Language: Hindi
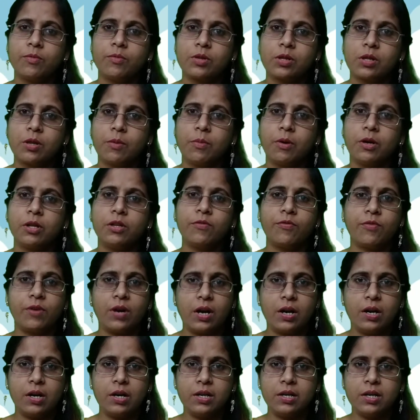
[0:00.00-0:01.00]
से बहुत
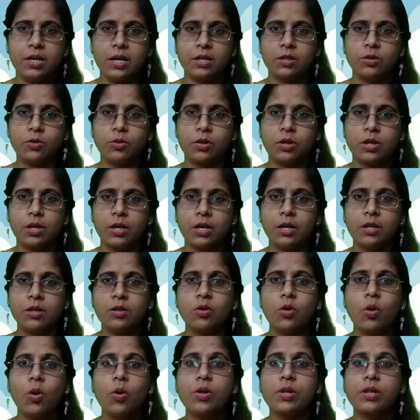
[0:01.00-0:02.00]
फ्रेंडली है एक दूसरे के
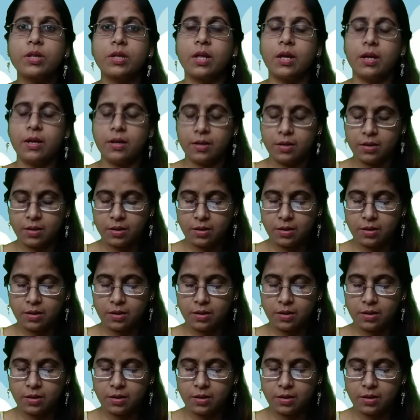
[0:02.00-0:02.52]
दोस्त हैं